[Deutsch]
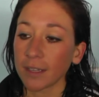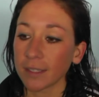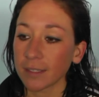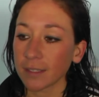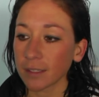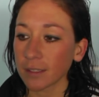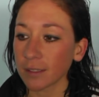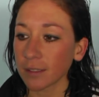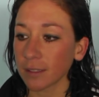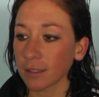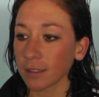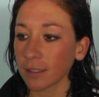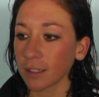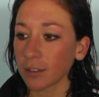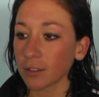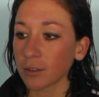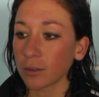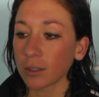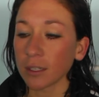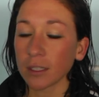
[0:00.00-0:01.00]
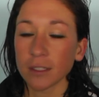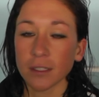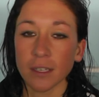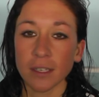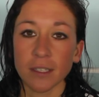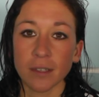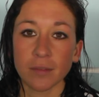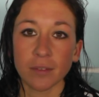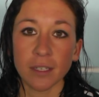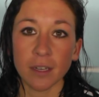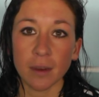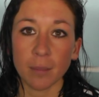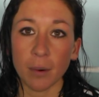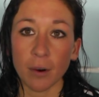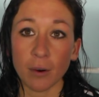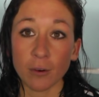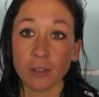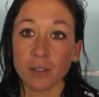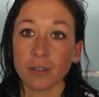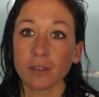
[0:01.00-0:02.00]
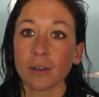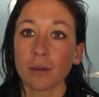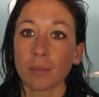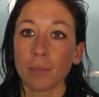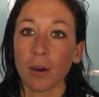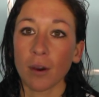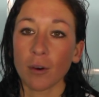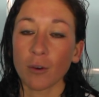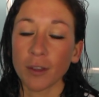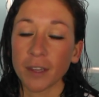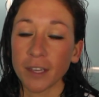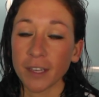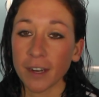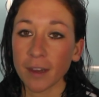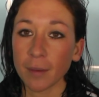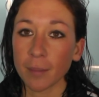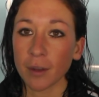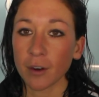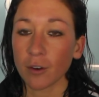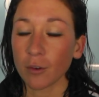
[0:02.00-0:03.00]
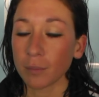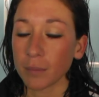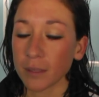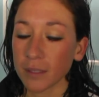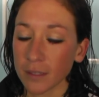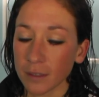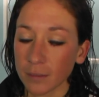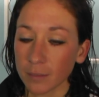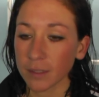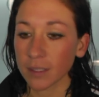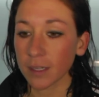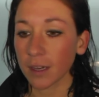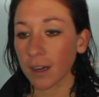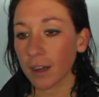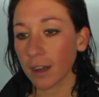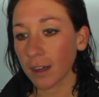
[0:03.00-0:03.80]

das ist natürlich nach der Winterpause äh, braucht jeder immer noch ein bisschen, bis er